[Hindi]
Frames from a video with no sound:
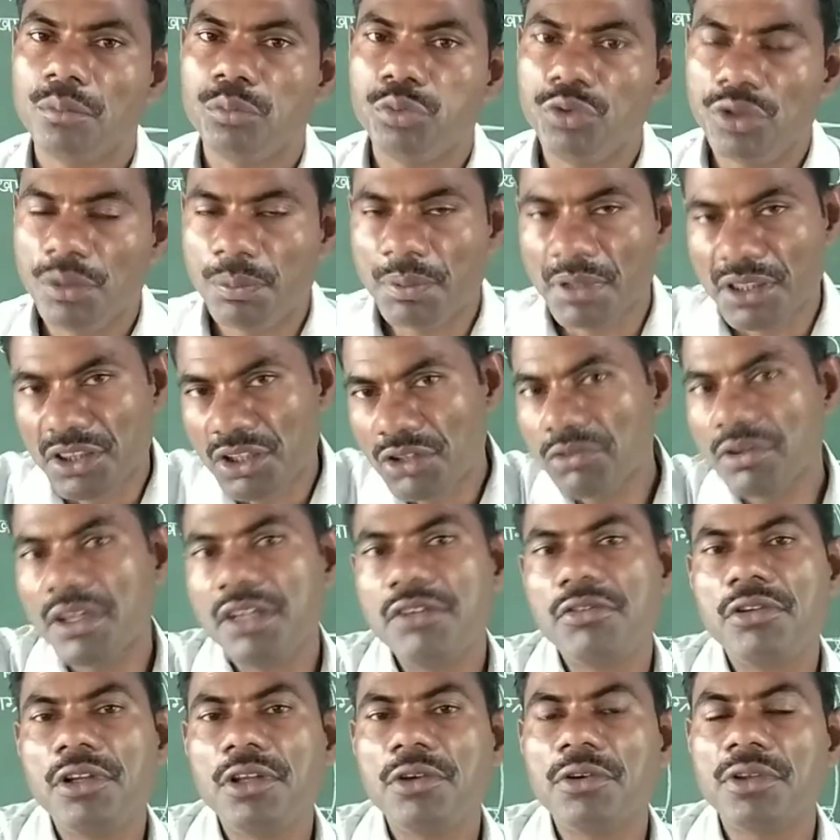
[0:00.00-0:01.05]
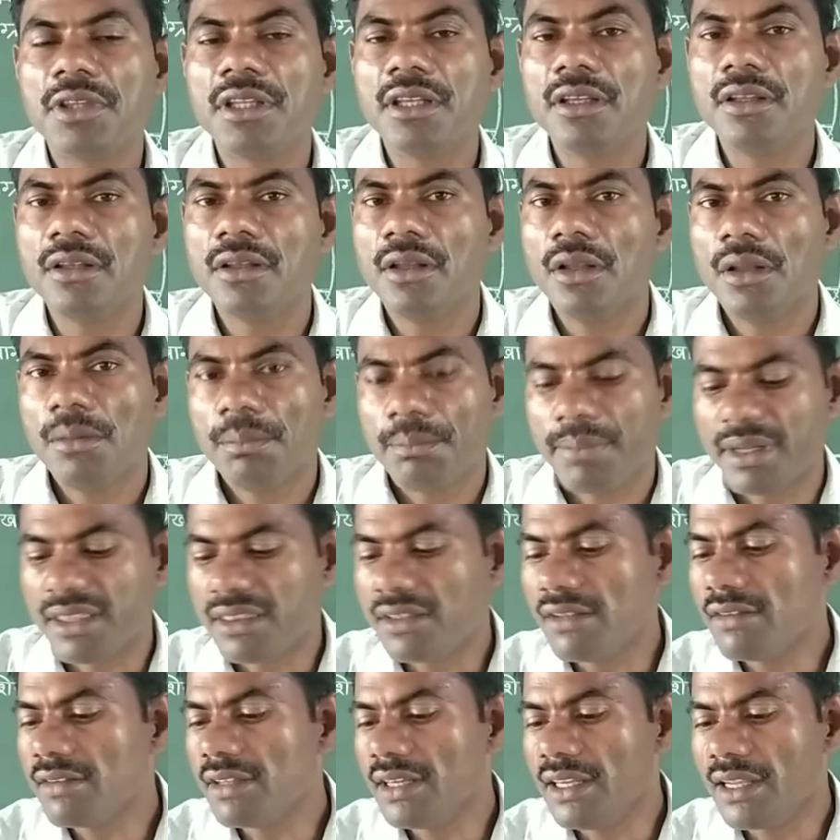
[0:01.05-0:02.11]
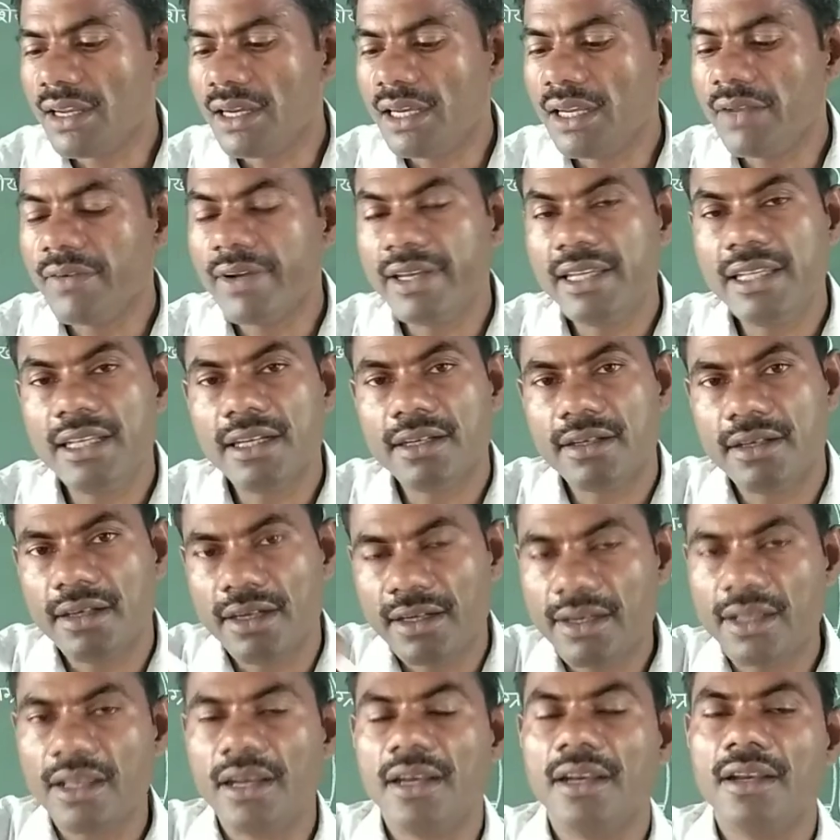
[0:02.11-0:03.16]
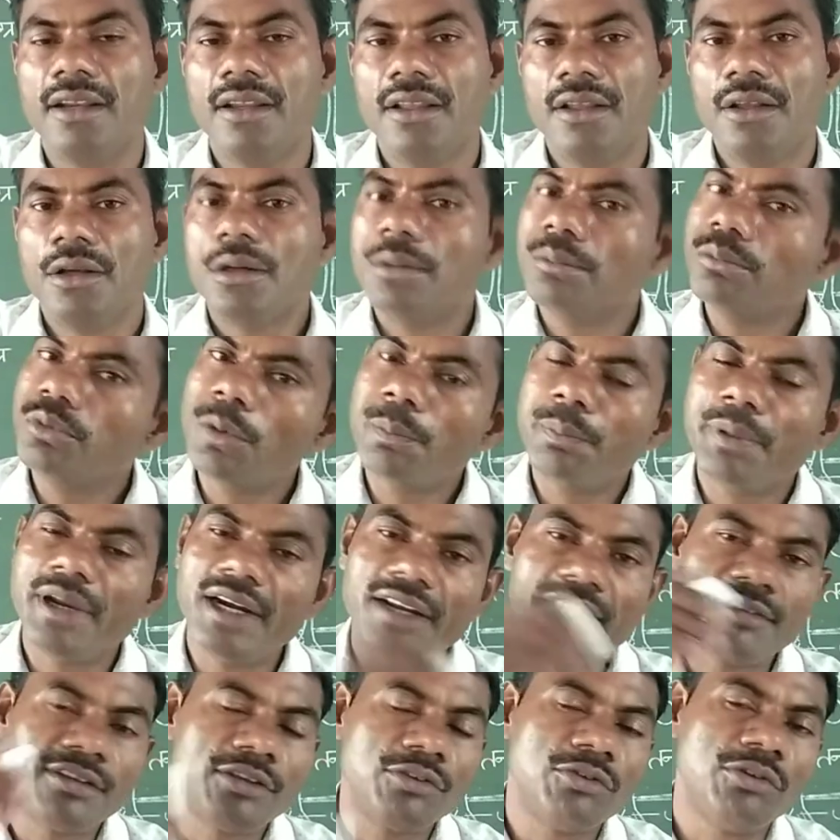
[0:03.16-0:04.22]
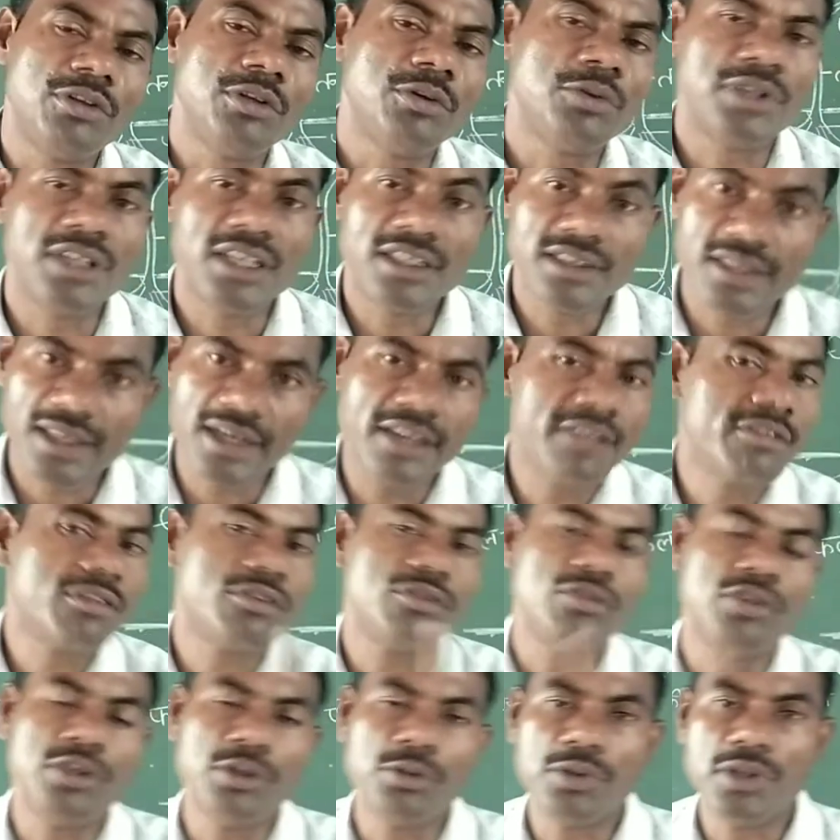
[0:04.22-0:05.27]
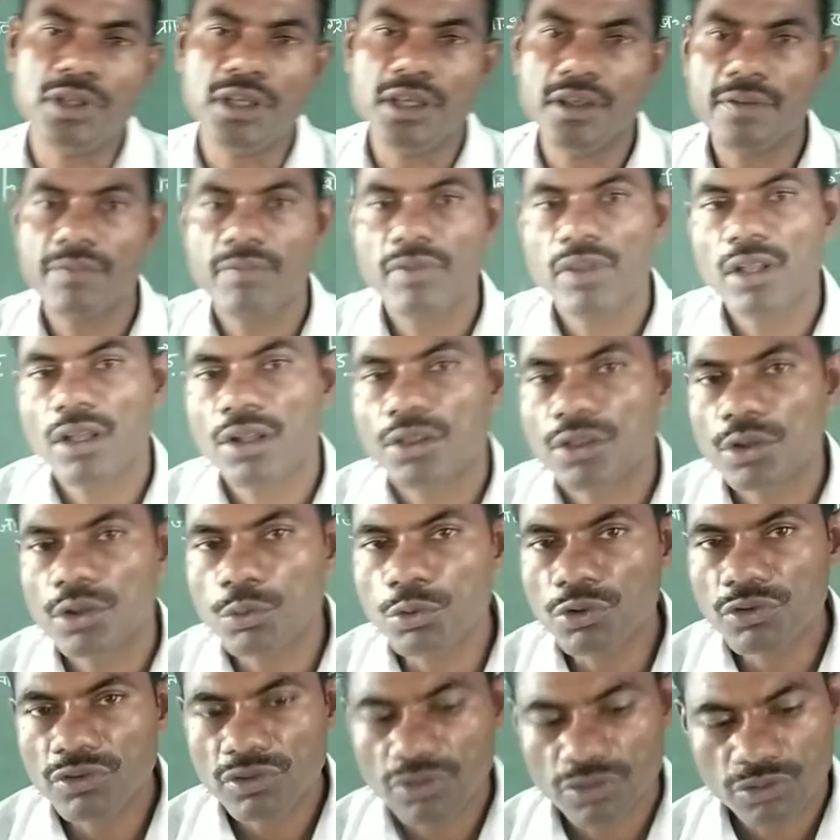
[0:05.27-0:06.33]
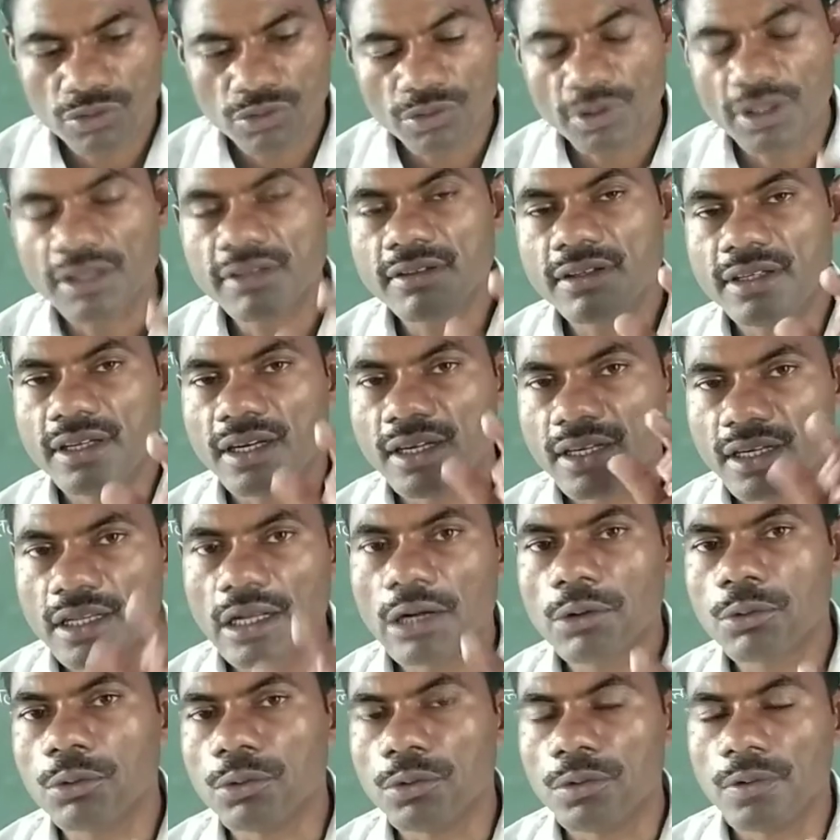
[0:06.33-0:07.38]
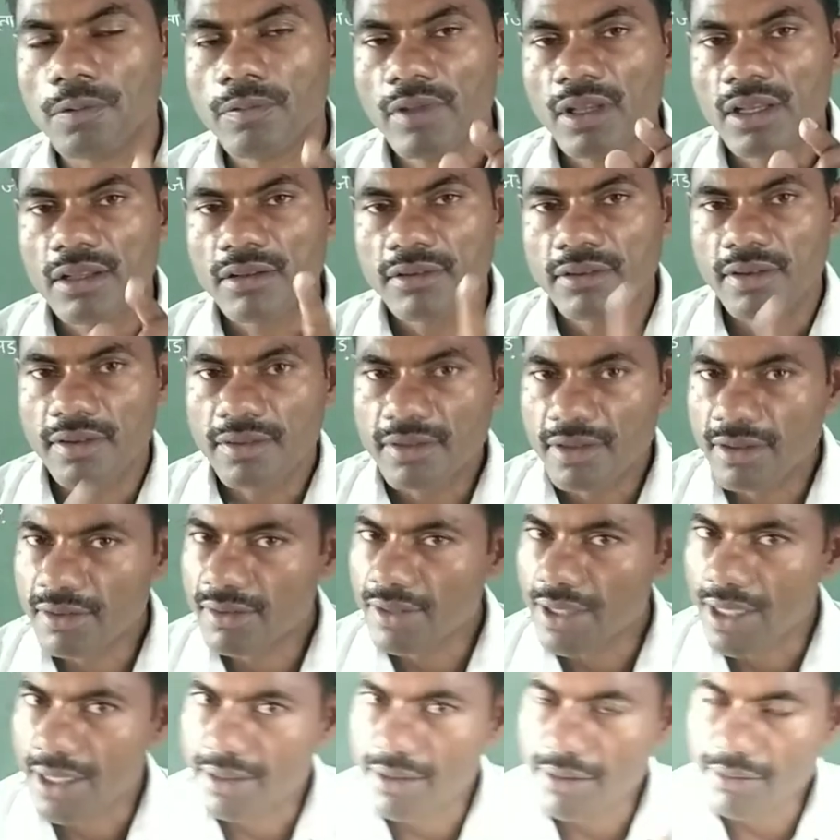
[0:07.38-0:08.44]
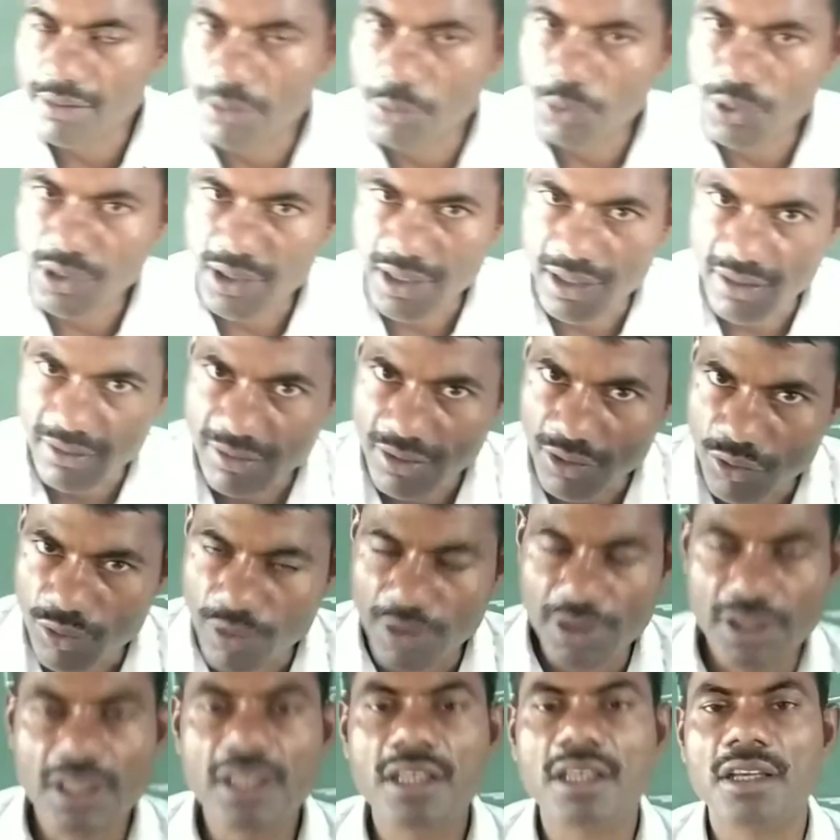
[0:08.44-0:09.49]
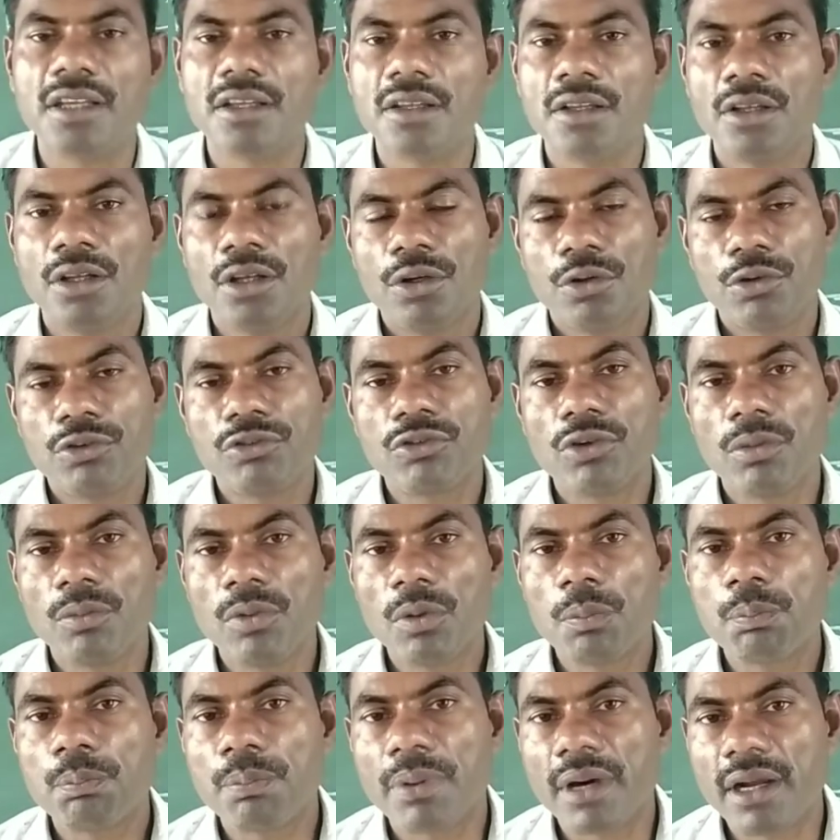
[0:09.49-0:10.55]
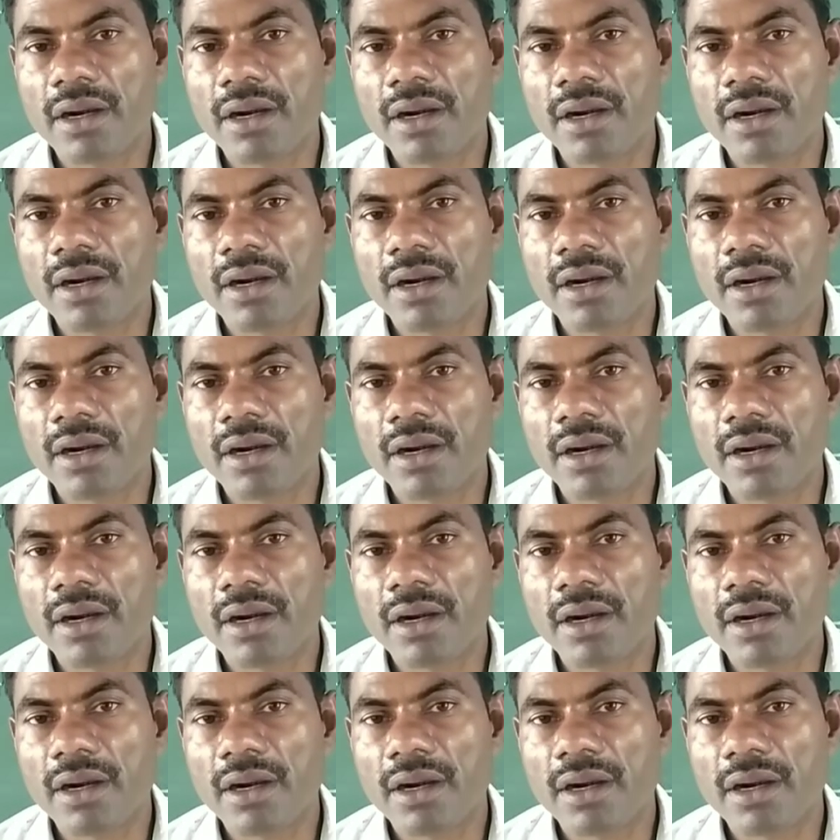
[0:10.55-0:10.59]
पूरी पत्ती तो नहीं जुड़ी होती पत्ती से निकलने वाली एक डंठल वो पेड़ से जुड़ी होती है तने से जुड़ी होती है तो उस छोटे से डंठल को जिसकी सहायता से वो तने से जुड़ती है उसको हम लोग